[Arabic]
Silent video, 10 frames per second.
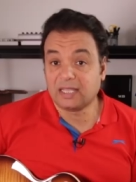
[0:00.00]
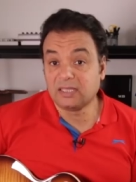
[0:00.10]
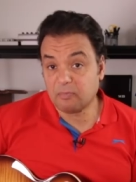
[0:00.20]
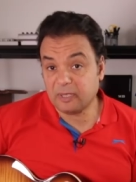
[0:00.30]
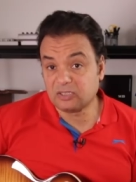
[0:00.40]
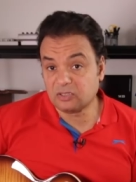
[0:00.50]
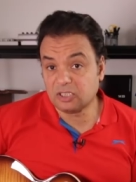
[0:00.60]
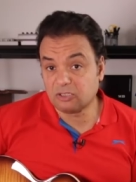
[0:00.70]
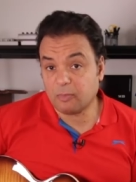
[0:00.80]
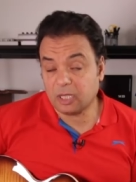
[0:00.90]
خدنا الباترن
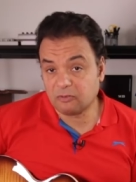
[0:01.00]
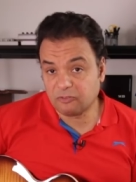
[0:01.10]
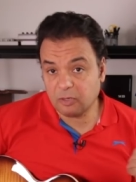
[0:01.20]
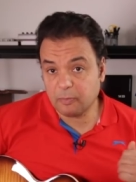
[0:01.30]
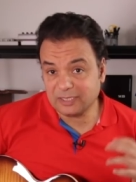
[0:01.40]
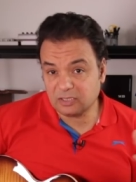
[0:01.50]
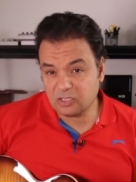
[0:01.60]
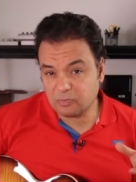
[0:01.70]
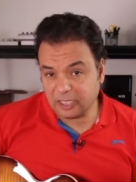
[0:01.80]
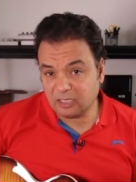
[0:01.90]
دي طبعا في
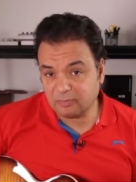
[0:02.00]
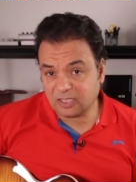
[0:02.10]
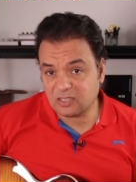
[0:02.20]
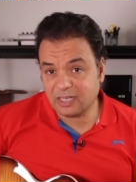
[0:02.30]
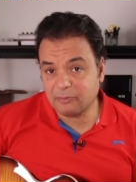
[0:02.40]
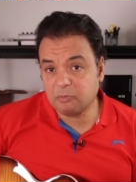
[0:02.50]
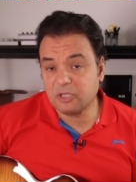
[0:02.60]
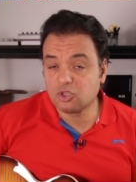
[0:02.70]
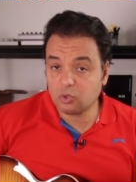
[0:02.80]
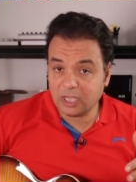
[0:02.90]
الباترنز بتاعتنا بتاعت السلم
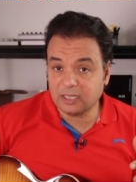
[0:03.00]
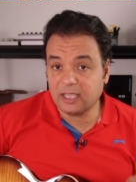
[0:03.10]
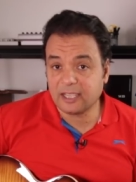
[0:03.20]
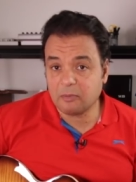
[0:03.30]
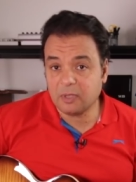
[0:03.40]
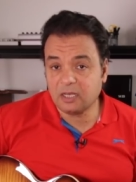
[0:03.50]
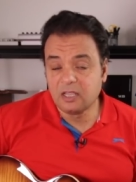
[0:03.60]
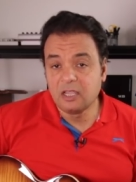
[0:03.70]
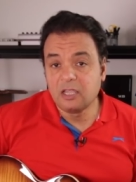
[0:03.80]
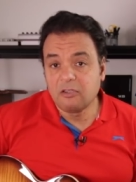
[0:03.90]
الميجر وخدناها كمان
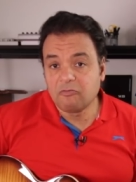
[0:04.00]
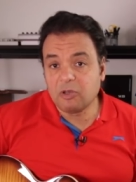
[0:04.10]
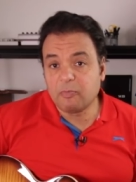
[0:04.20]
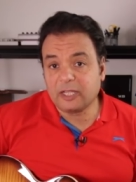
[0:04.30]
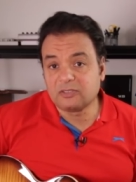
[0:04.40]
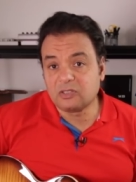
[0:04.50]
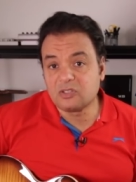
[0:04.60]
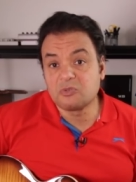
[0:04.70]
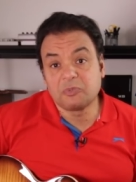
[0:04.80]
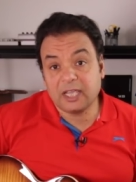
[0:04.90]
في
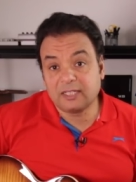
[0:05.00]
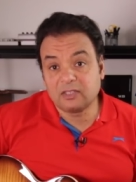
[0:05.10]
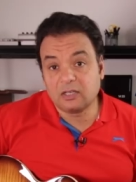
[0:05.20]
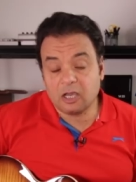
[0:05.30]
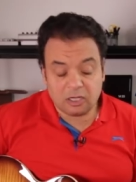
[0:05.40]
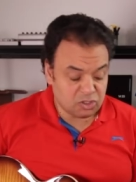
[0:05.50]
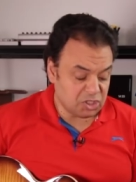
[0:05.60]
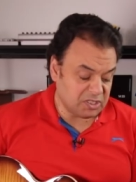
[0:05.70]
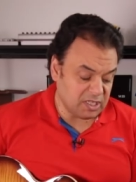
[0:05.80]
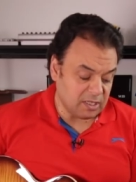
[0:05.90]
الباترنز بتاعت الار
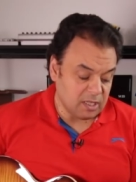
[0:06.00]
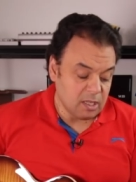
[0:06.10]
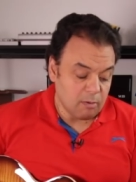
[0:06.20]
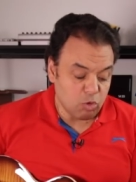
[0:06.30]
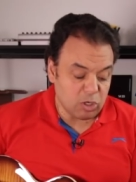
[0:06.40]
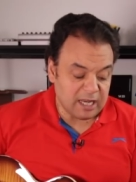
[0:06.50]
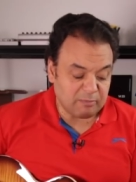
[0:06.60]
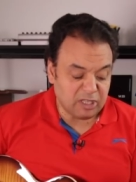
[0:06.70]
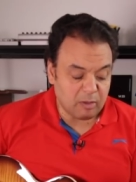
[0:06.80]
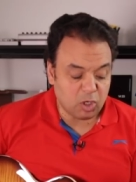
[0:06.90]
جي تي ممكن
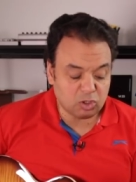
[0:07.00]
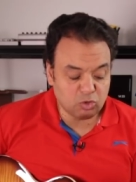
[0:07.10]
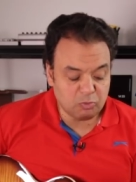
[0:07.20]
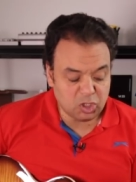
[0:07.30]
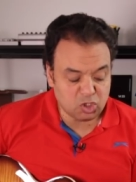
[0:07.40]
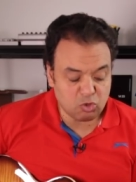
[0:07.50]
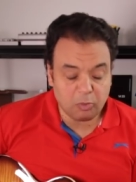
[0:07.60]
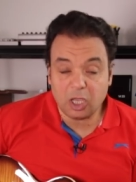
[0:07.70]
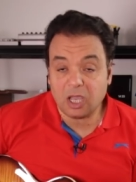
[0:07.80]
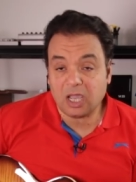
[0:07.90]
ابدا برضو من
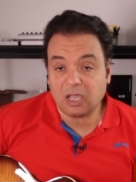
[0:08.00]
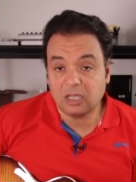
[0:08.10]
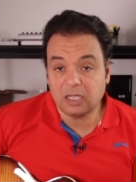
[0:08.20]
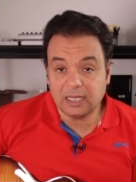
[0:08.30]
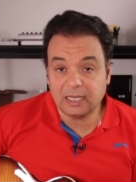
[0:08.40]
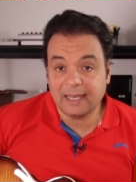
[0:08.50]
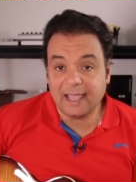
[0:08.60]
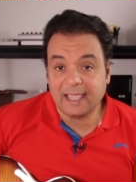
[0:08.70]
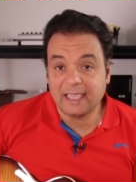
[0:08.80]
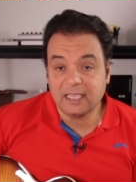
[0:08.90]
الصباع
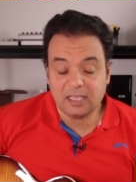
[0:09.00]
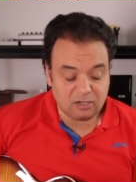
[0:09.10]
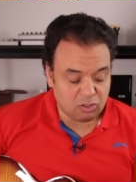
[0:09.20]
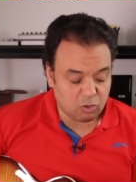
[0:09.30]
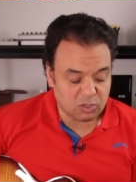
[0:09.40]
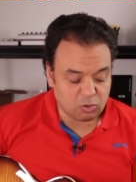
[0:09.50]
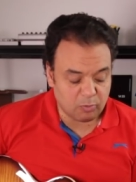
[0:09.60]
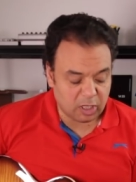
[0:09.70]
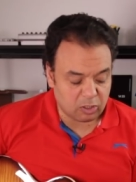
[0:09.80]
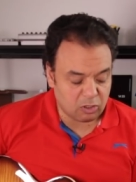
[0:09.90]
الاخير اللي هو
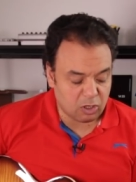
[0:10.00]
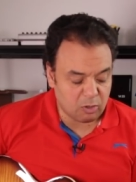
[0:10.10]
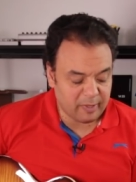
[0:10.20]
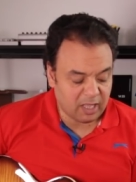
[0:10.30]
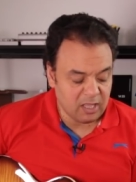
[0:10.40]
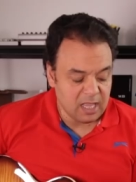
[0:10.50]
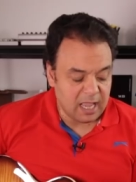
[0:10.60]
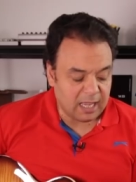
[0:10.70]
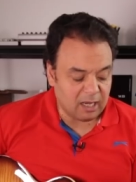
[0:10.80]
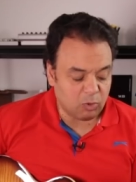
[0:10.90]
الصباع الرابع
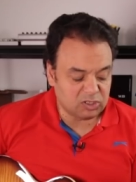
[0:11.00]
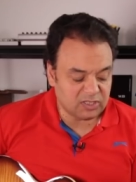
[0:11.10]
على الوتر